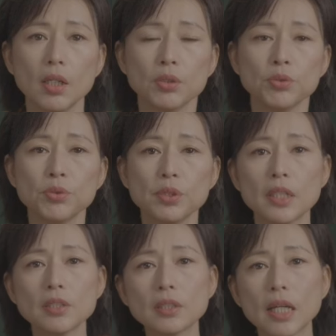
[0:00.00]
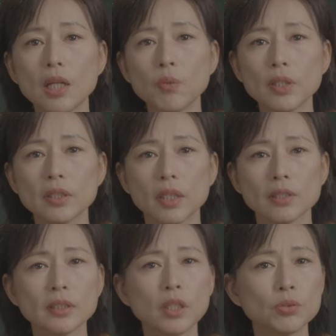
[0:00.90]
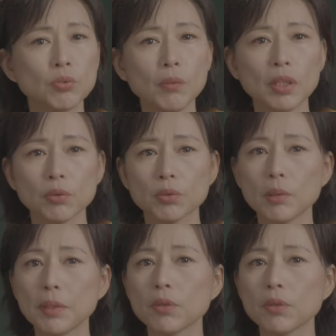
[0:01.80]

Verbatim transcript: 许先生的安慰呢，听上去往往都特别